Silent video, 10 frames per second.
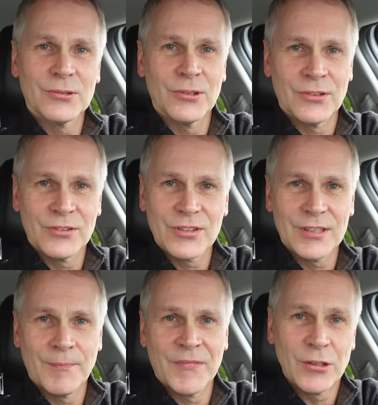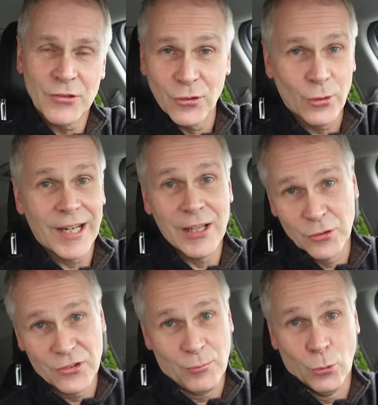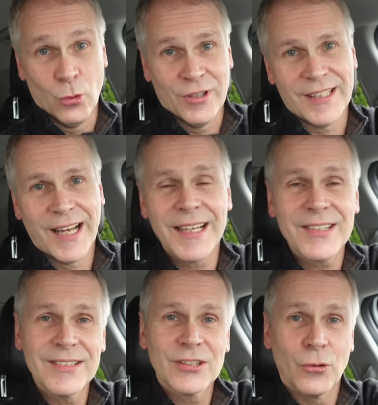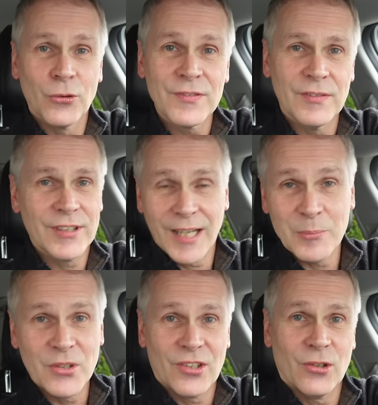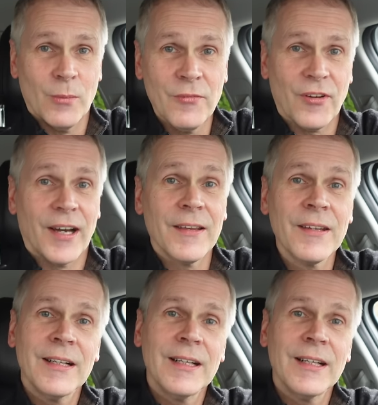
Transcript: Und ähm, hin und zurück also 280 rund, wenn wir da ein bisschen rumfahren.